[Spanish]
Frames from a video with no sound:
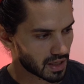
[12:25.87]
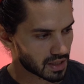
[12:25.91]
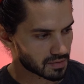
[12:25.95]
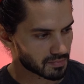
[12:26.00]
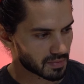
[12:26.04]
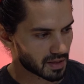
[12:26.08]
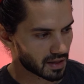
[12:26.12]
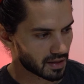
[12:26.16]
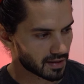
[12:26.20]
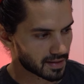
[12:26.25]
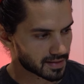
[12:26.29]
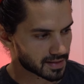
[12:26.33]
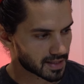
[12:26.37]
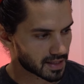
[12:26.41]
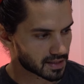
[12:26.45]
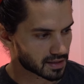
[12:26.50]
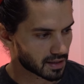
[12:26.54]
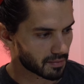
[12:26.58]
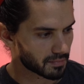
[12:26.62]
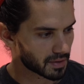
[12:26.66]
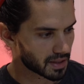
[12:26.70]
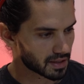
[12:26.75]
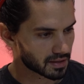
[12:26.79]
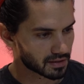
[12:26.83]
que las medidas ya
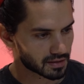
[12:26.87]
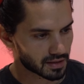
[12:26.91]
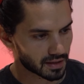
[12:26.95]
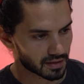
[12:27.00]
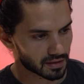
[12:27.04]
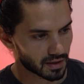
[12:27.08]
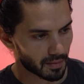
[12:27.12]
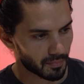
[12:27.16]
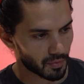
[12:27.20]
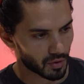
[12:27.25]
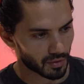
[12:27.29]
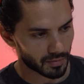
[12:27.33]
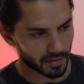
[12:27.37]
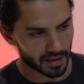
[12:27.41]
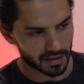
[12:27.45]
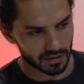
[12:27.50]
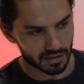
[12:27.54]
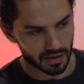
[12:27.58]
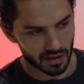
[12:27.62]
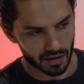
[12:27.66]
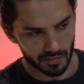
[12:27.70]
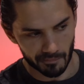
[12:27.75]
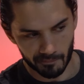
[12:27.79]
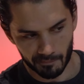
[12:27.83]
están bien, 30 por
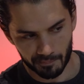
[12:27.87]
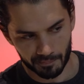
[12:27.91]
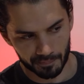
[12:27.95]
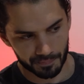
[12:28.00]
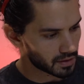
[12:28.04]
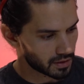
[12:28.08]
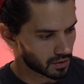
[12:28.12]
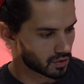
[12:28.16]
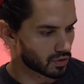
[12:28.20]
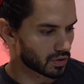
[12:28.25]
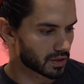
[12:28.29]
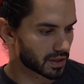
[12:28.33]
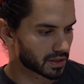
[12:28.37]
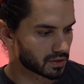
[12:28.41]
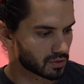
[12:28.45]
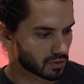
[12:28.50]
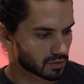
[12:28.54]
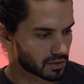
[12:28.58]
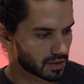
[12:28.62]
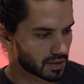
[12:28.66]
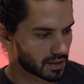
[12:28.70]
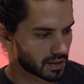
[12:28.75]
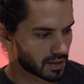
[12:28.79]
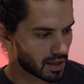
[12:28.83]
20. Y
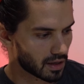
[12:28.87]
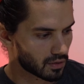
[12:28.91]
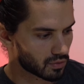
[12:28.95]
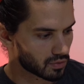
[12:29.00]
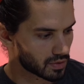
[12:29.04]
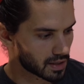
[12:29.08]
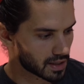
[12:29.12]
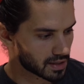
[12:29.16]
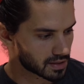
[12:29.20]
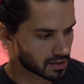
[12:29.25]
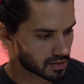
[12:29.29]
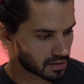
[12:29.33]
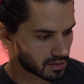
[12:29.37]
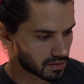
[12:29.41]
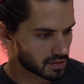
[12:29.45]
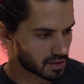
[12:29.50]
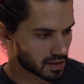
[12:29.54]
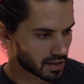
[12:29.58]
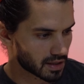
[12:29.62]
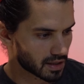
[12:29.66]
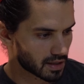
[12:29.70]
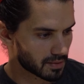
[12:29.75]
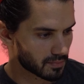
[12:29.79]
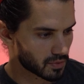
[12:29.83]
correcto, tienen algunas,
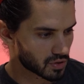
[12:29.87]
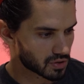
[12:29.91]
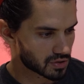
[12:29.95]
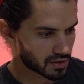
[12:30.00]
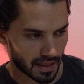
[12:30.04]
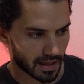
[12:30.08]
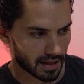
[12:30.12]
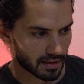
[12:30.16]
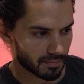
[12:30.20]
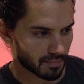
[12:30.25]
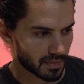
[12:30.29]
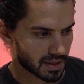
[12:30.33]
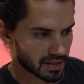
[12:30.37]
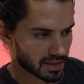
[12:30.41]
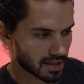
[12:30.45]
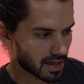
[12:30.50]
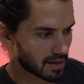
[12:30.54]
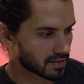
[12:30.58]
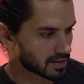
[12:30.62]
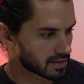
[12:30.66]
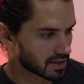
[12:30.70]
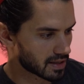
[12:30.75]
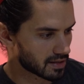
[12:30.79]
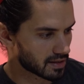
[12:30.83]
si queremos, hay más
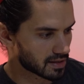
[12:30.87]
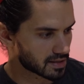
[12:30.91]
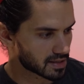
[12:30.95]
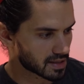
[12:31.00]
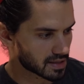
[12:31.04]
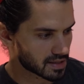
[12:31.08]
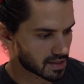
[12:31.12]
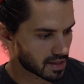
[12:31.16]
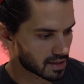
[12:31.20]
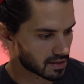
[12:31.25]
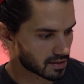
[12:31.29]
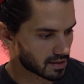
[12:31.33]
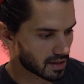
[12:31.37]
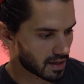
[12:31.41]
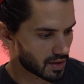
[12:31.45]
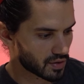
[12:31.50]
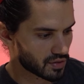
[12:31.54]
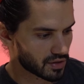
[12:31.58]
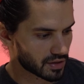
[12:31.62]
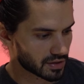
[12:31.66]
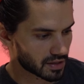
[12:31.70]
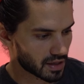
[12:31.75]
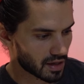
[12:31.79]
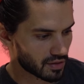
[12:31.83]
grandes, hay de 60,
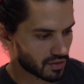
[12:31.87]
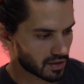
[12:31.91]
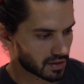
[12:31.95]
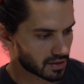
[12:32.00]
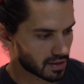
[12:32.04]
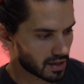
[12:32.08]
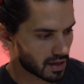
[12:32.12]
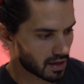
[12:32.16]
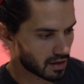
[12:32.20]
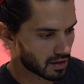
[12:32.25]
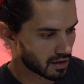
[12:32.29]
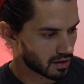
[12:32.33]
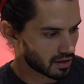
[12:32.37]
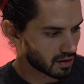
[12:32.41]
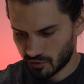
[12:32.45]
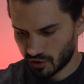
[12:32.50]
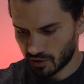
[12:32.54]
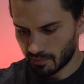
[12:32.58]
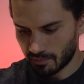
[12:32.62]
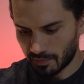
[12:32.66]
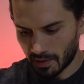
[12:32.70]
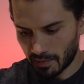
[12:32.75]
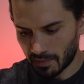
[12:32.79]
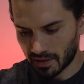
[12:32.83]
etcétera, etcétera.
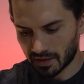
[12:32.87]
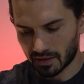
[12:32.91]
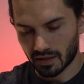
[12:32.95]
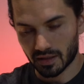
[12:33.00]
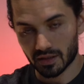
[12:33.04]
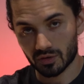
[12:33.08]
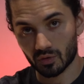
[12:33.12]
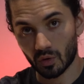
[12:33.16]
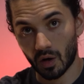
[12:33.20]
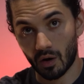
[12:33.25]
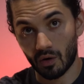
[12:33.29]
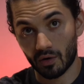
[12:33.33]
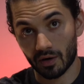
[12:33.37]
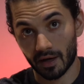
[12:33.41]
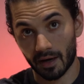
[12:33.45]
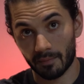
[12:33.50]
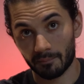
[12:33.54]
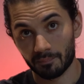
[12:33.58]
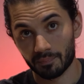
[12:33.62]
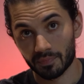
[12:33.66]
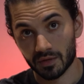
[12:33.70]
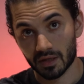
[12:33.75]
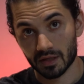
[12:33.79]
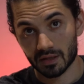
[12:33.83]
Simplemente esto ahora